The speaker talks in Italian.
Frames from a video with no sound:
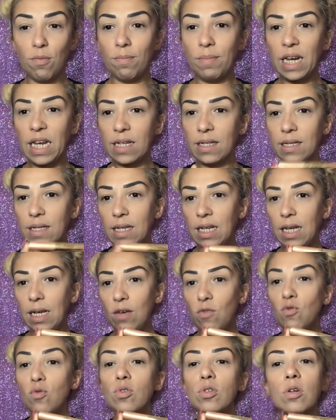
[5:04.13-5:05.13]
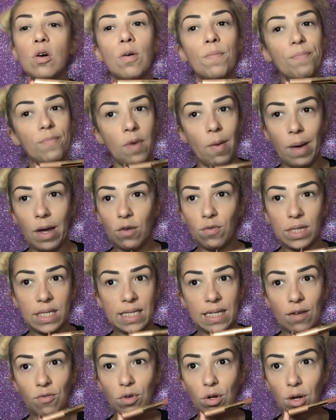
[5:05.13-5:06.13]
ombretti, uno, vabbè,
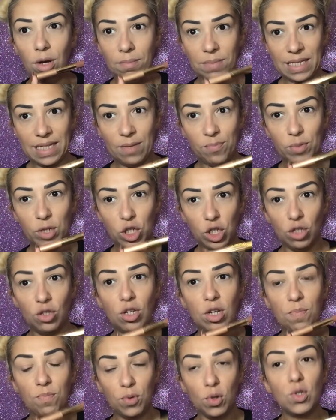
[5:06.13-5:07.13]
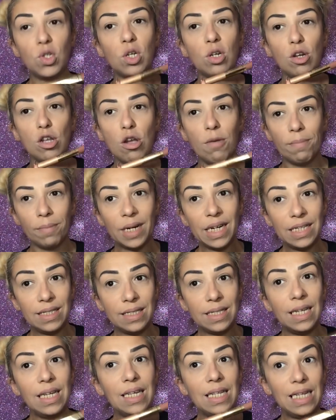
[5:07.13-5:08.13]
questo è quello che mi sta piacendo di più, sono gli
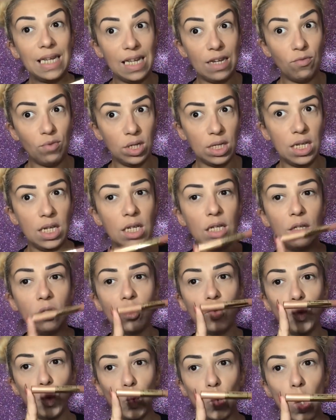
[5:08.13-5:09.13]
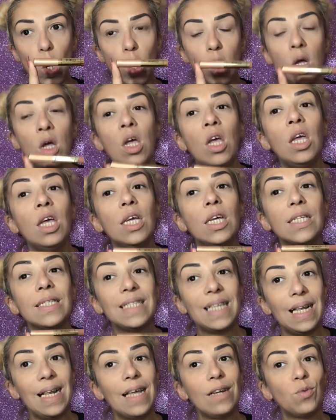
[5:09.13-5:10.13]
ombretti liquidi duo
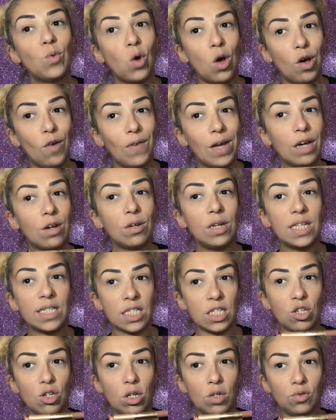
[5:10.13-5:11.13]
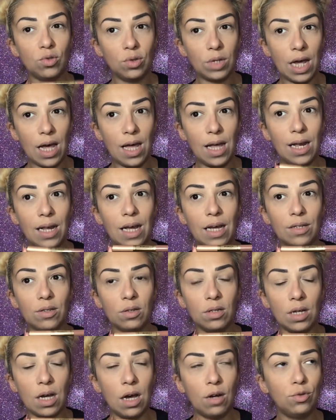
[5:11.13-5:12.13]
della nuova collezione autunale.
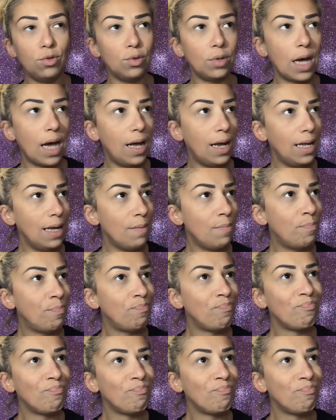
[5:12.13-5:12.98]
autunale.